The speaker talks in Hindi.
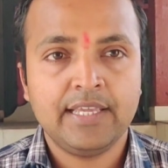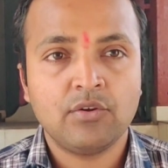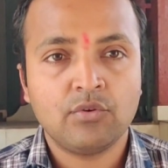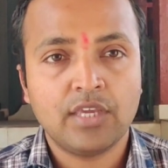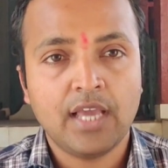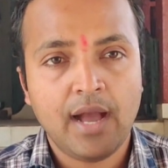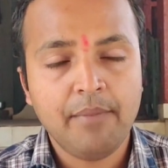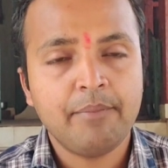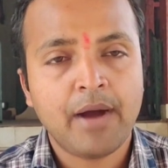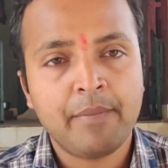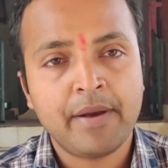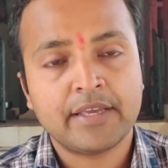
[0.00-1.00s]
लिए क्योंकि हम
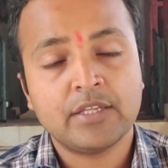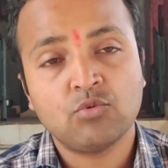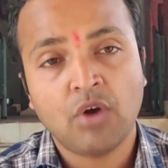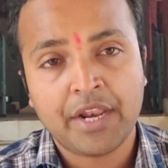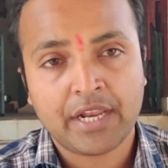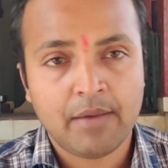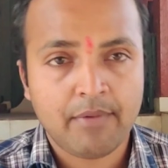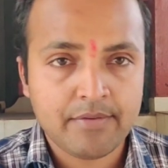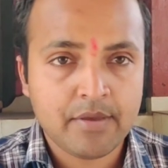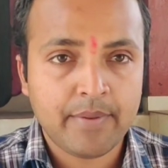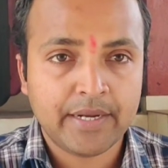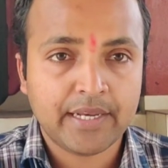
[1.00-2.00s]
बाबा की द्वारका
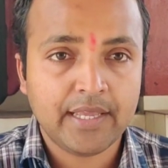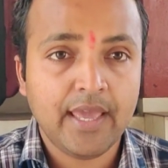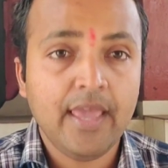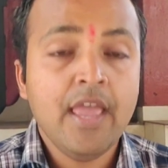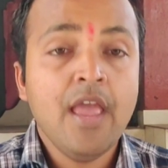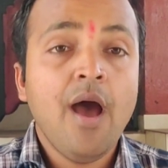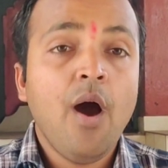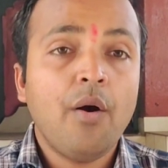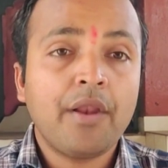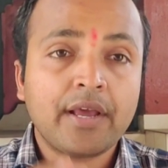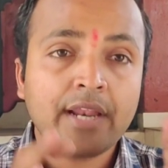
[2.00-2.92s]
माई में बैठे हैं और